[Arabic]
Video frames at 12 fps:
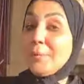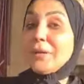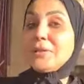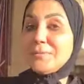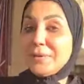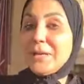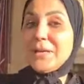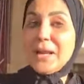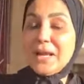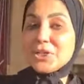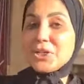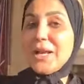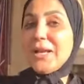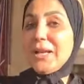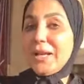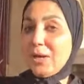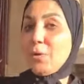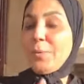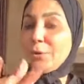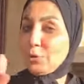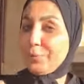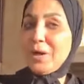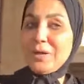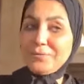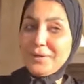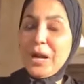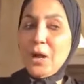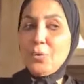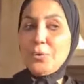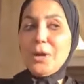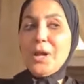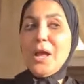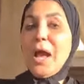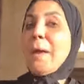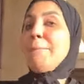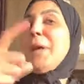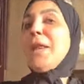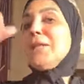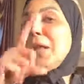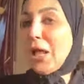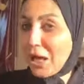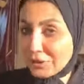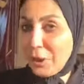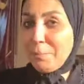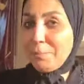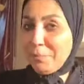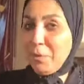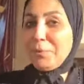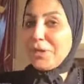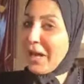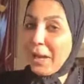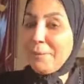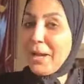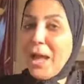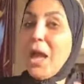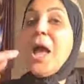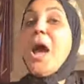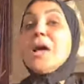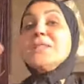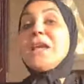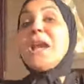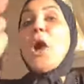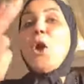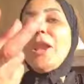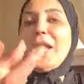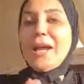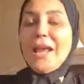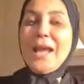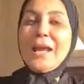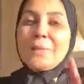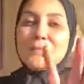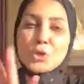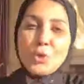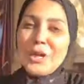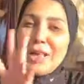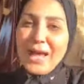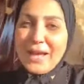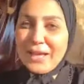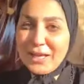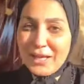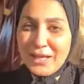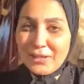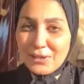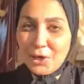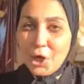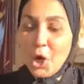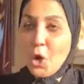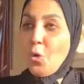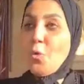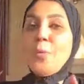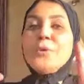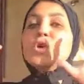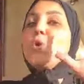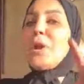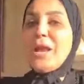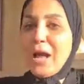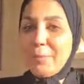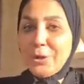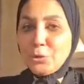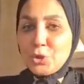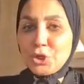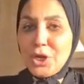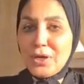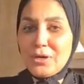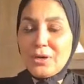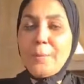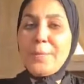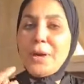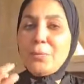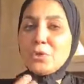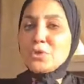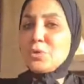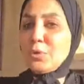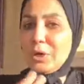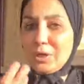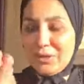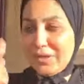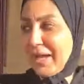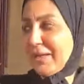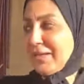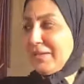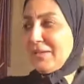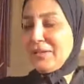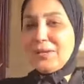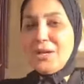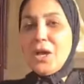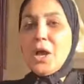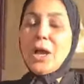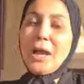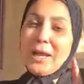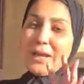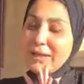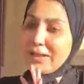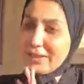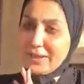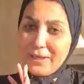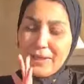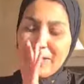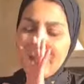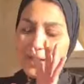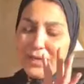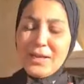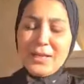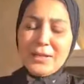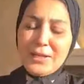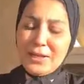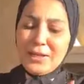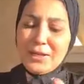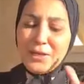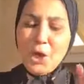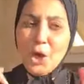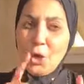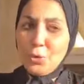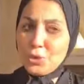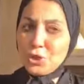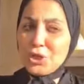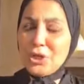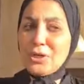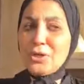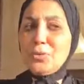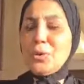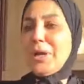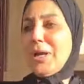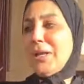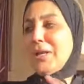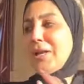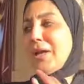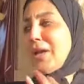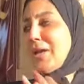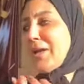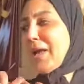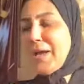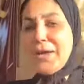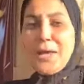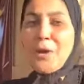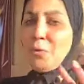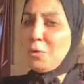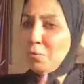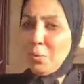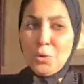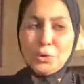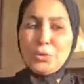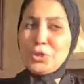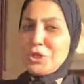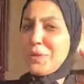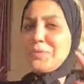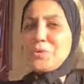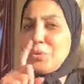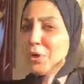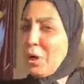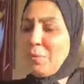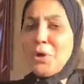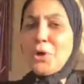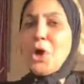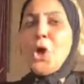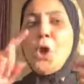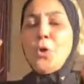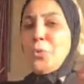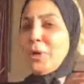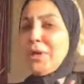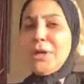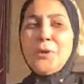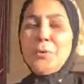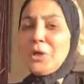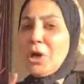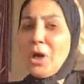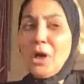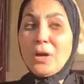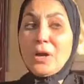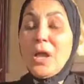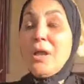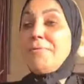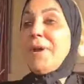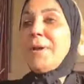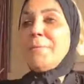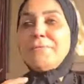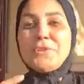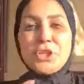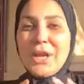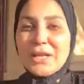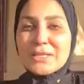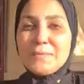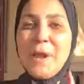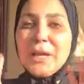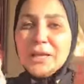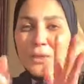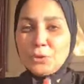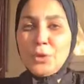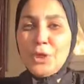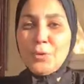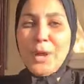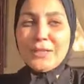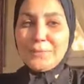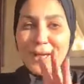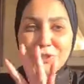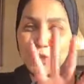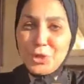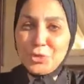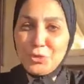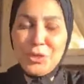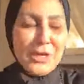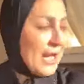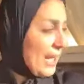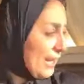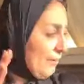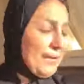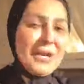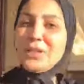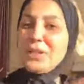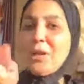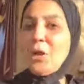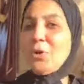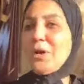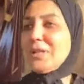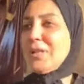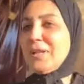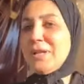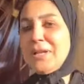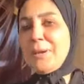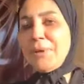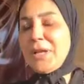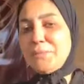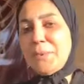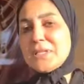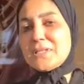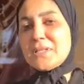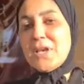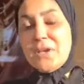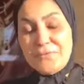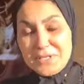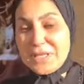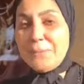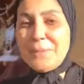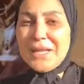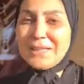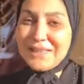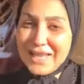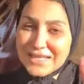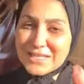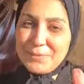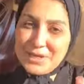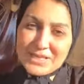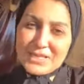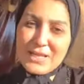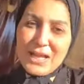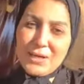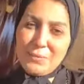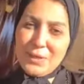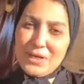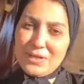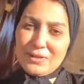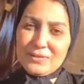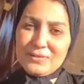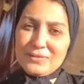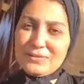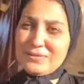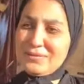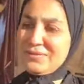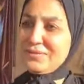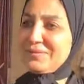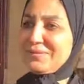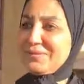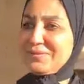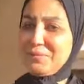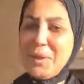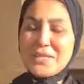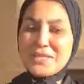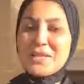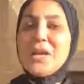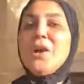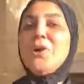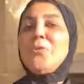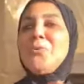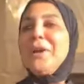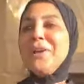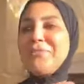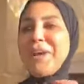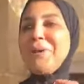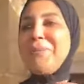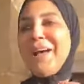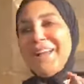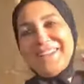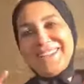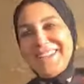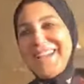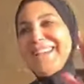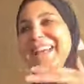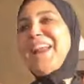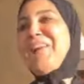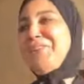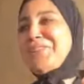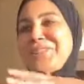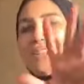اه ما دي من الاشياء الحلوه برضو امراه فرعون حملت الحطب الله عليك. اعملها اصل انا هقول لك على حاجه مش كل الحياه خير اه ومش كلها برضو شر ربنا أيوه. منذ يعني خلق الخير والشر خلق الخير خلق لنا الخير والشر وخلق لنا الحياه والموت والشمس والقمر والليل والنهار فما فيش حاجه اسمها خير طول الوقت ما حدش يقعد يقول الفن طلعوا لنا الايجابيات بس في سلبيات لازم الناس تتعلم منها سلبيات من المجتمع مش بس من بره وكفايه بقى يعني انا حته